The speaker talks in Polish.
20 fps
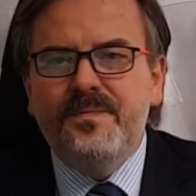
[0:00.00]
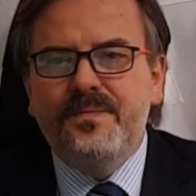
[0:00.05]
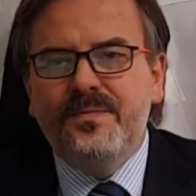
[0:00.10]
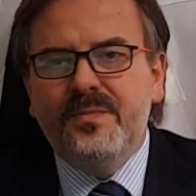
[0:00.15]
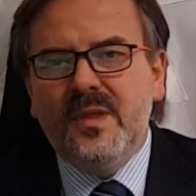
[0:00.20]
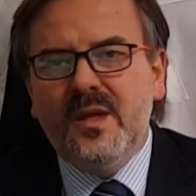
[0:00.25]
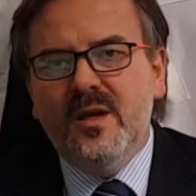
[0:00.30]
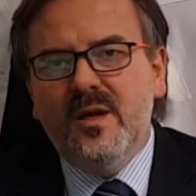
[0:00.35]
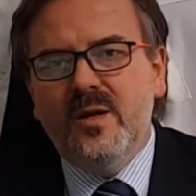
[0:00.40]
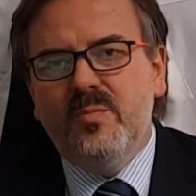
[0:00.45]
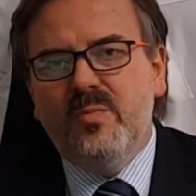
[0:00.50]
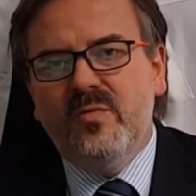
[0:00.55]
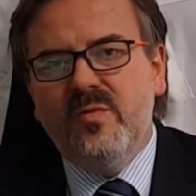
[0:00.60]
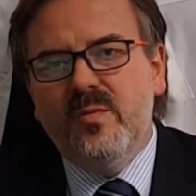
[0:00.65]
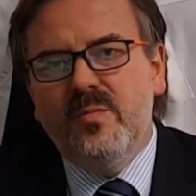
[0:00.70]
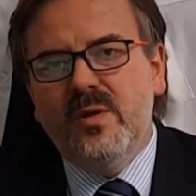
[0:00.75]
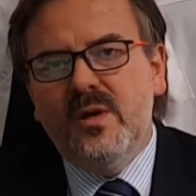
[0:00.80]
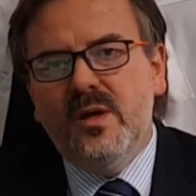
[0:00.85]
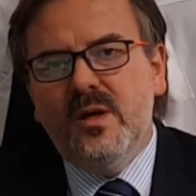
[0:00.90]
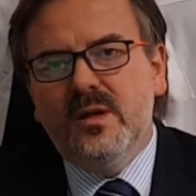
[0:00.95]
Mm, e,
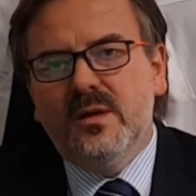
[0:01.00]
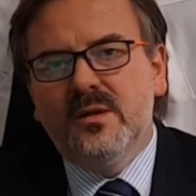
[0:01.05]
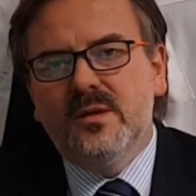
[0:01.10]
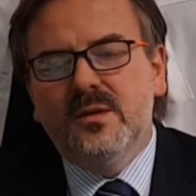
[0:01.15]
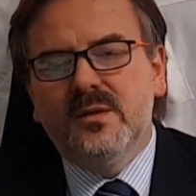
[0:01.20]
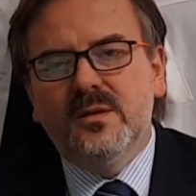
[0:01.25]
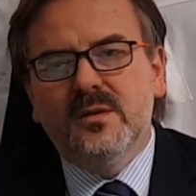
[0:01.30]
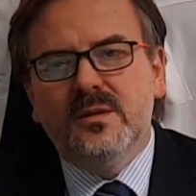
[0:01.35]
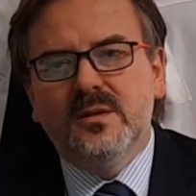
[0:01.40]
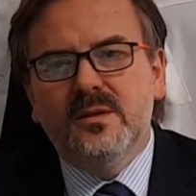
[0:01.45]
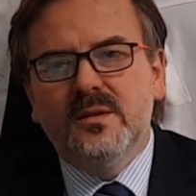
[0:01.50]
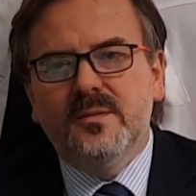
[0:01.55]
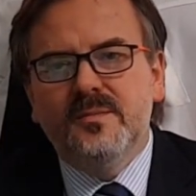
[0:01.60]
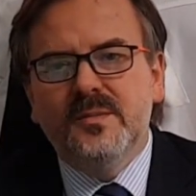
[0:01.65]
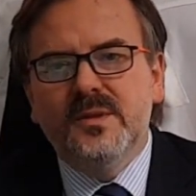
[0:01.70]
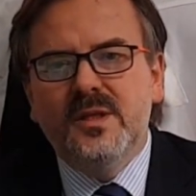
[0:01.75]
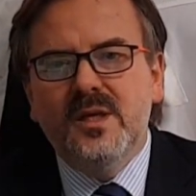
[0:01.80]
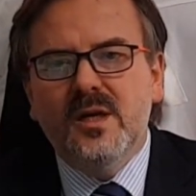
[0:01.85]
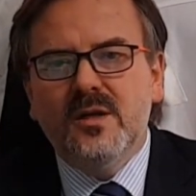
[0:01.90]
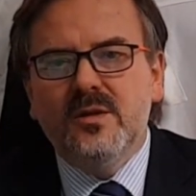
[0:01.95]
powiemy, jak
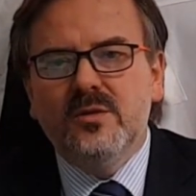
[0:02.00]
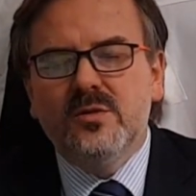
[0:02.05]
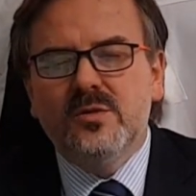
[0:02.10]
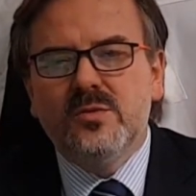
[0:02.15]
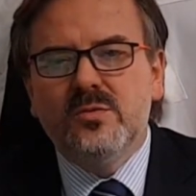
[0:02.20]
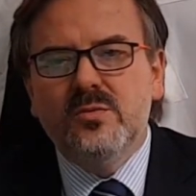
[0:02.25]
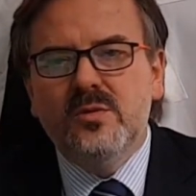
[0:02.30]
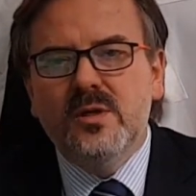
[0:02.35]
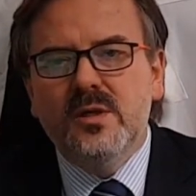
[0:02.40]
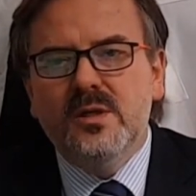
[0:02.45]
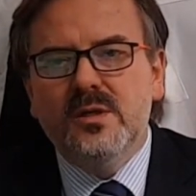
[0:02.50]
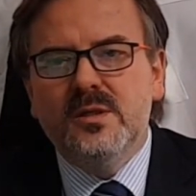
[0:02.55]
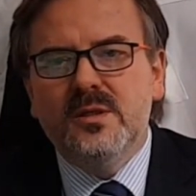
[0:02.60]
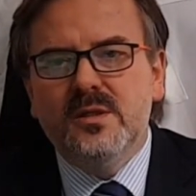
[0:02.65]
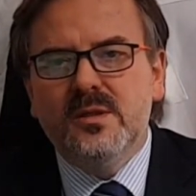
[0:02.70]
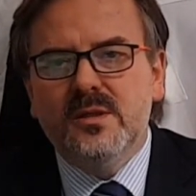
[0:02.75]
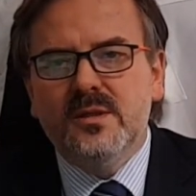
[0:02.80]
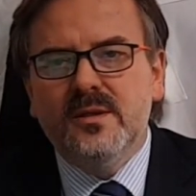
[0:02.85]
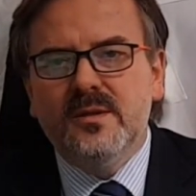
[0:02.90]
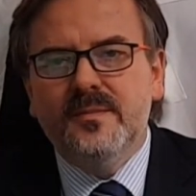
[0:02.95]
e, diagnozuje
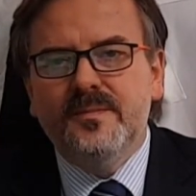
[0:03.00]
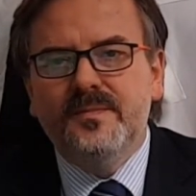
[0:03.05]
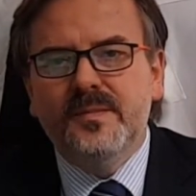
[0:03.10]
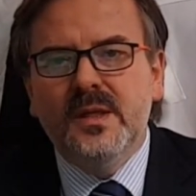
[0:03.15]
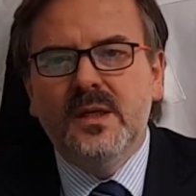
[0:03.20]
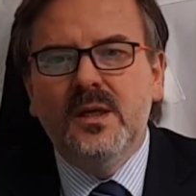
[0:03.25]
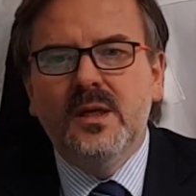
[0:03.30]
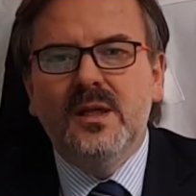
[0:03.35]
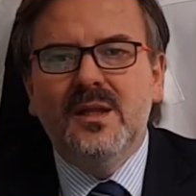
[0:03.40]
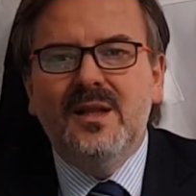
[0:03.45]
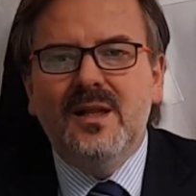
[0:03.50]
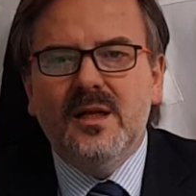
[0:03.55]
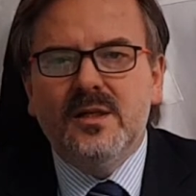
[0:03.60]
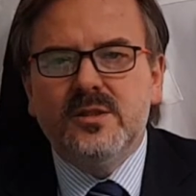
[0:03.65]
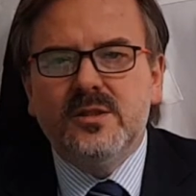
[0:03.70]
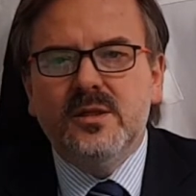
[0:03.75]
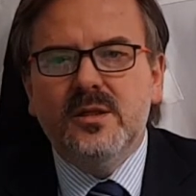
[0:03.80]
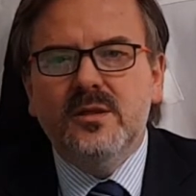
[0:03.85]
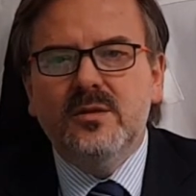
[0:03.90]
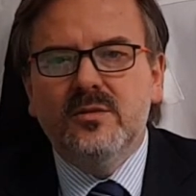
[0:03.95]
się,
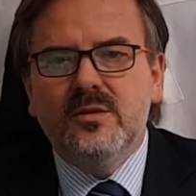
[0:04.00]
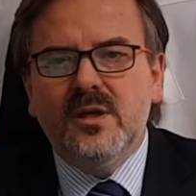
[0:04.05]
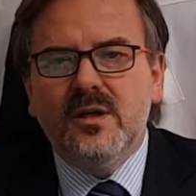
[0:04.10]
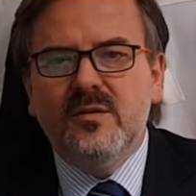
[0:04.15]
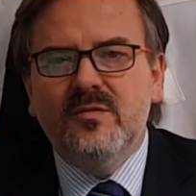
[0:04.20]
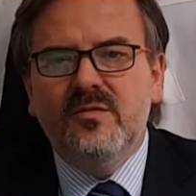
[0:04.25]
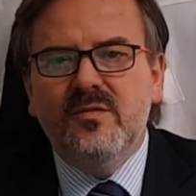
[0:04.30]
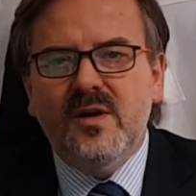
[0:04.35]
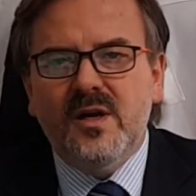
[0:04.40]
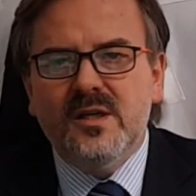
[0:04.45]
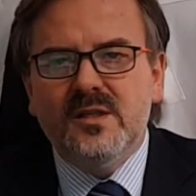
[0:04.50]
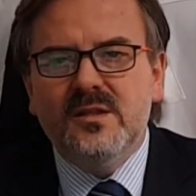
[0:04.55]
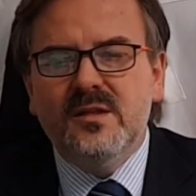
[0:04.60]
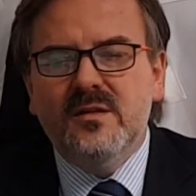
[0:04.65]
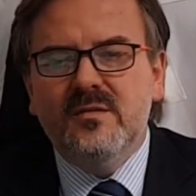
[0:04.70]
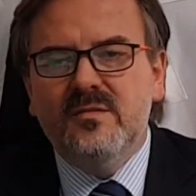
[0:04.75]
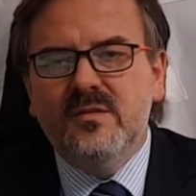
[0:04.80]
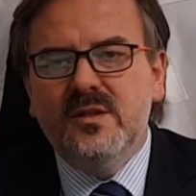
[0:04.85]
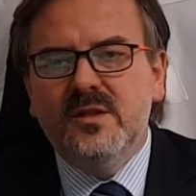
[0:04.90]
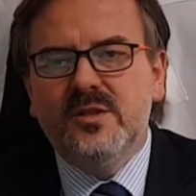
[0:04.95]
dlaczego tak
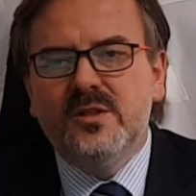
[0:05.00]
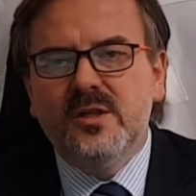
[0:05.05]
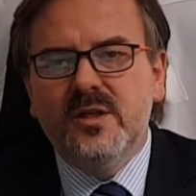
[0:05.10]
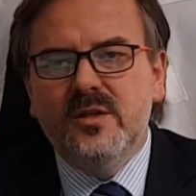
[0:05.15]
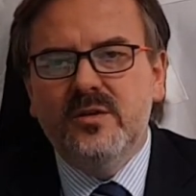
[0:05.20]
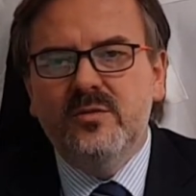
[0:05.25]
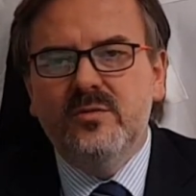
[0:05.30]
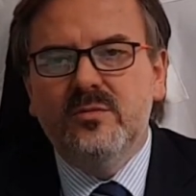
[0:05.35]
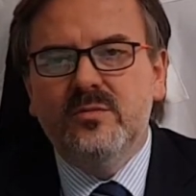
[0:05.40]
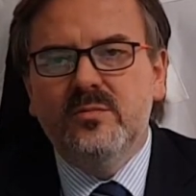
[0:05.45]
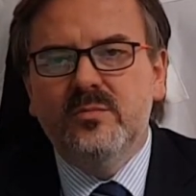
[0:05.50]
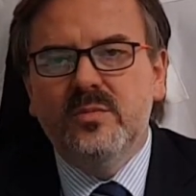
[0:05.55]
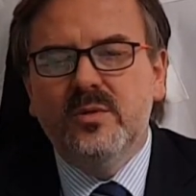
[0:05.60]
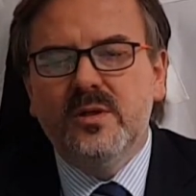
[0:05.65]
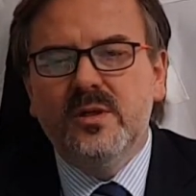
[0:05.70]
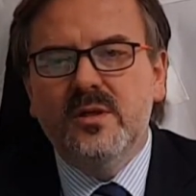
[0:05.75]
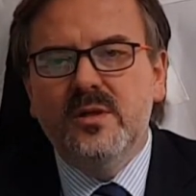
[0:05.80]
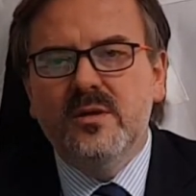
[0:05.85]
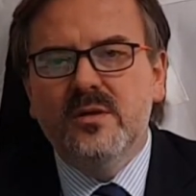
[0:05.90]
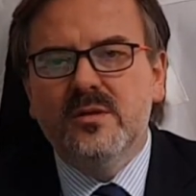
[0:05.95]
ważna w leczeniu
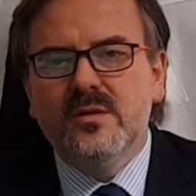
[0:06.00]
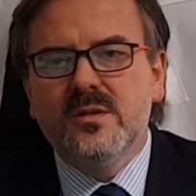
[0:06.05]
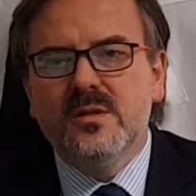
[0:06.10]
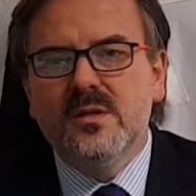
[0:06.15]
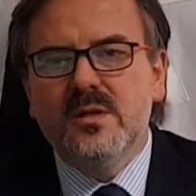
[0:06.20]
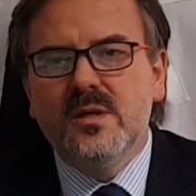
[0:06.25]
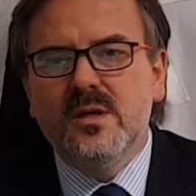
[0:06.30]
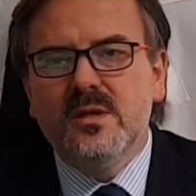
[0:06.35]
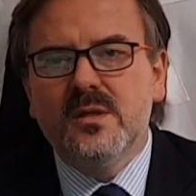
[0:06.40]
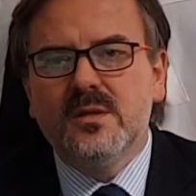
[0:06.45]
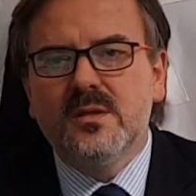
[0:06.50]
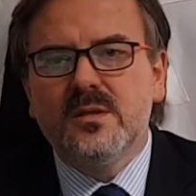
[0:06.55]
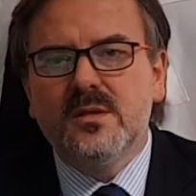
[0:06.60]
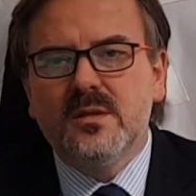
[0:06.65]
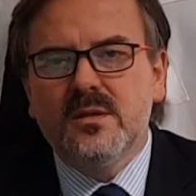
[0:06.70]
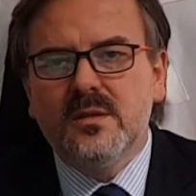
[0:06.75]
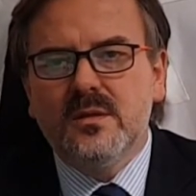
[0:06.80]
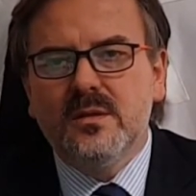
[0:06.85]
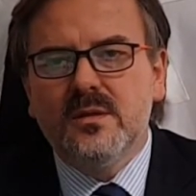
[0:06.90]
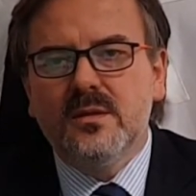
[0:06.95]
boreliozy
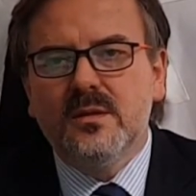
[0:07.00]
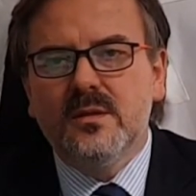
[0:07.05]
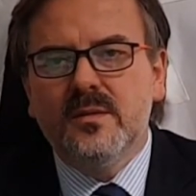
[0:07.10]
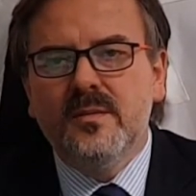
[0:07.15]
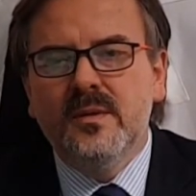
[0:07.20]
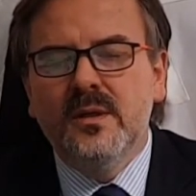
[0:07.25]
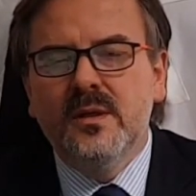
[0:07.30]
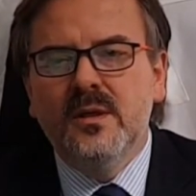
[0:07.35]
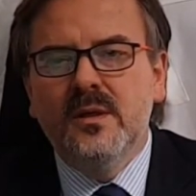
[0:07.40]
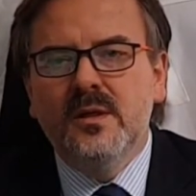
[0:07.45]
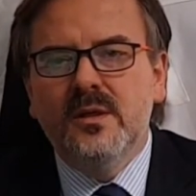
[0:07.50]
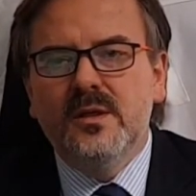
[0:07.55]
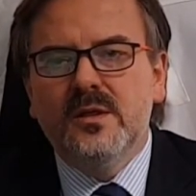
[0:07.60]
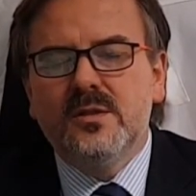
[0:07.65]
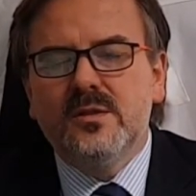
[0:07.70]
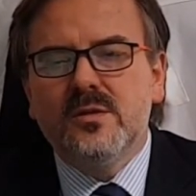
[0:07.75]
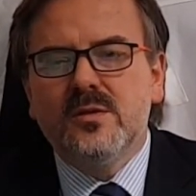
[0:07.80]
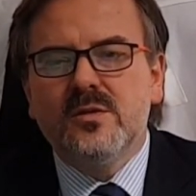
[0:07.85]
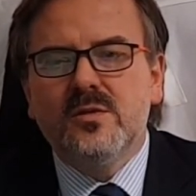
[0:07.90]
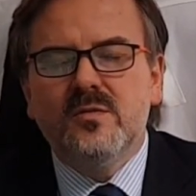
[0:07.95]
jest, e,
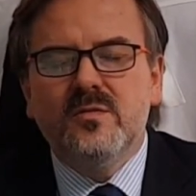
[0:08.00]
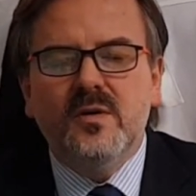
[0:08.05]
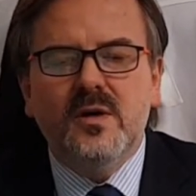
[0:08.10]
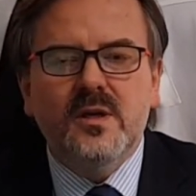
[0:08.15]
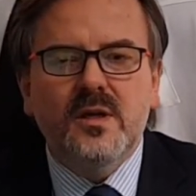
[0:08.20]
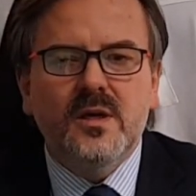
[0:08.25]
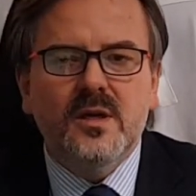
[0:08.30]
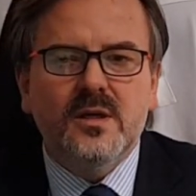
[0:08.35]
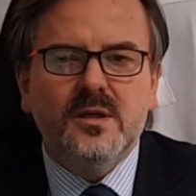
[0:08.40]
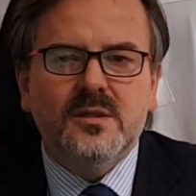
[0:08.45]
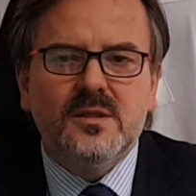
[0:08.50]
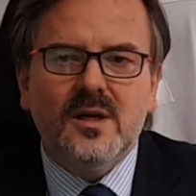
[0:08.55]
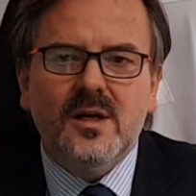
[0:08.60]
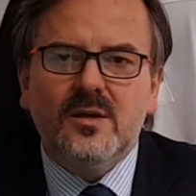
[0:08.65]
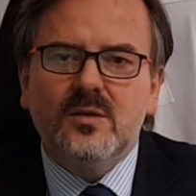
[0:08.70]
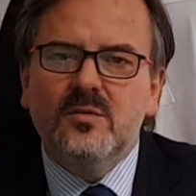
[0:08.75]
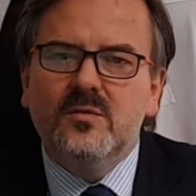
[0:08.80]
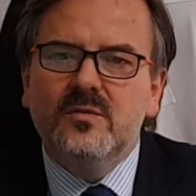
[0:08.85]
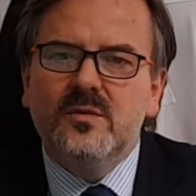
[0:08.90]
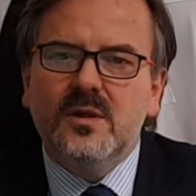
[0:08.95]
jest stosowanie
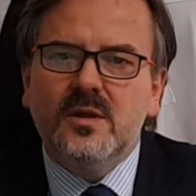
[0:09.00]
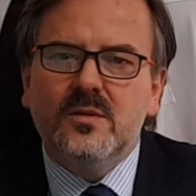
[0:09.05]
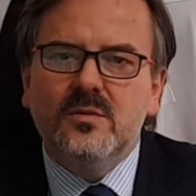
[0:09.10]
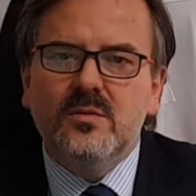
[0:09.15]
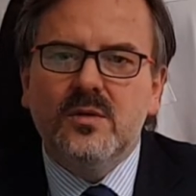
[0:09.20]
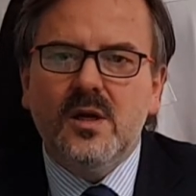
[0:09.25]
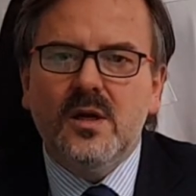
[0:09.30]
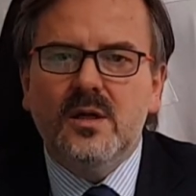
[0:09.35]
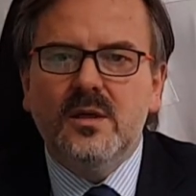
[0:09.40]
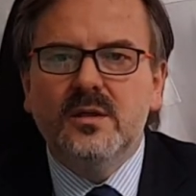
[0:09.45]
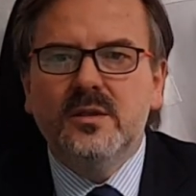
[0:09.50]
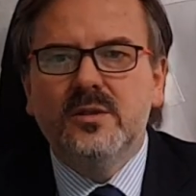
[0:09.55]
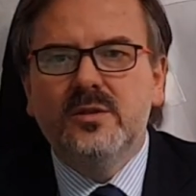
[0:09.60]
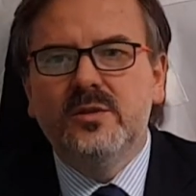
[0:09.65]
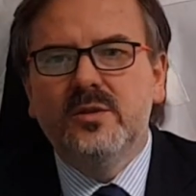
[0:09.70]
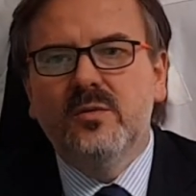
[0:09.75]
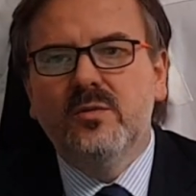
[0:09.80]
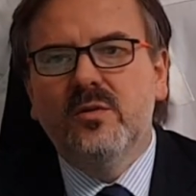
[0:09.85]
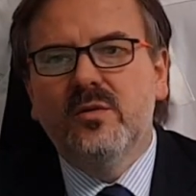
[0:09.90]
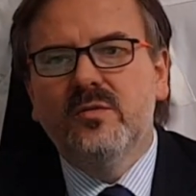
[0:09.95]
ekstraktów
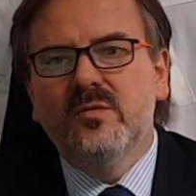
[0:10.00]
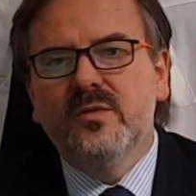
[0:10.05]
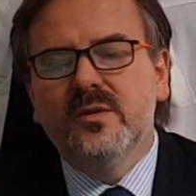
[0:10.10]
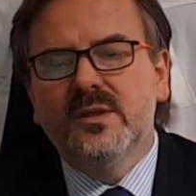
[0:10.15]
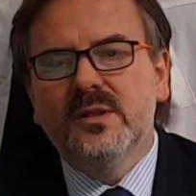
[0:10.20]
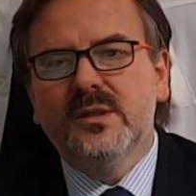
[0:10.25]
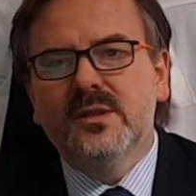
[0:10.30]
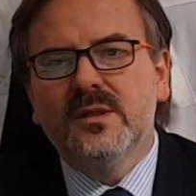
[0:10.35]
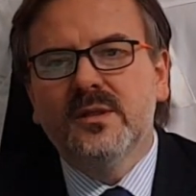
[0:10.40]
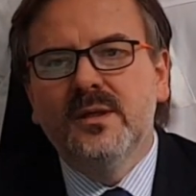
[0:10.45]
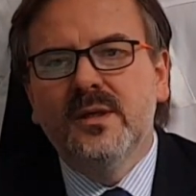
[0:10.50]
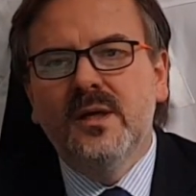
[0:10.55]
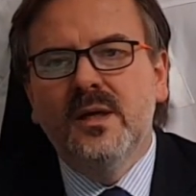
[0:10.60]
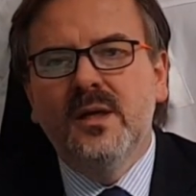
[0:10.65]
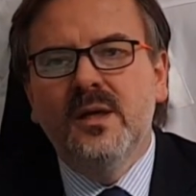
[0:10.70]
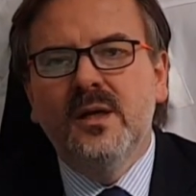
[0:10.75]
naturalnych, ziołowych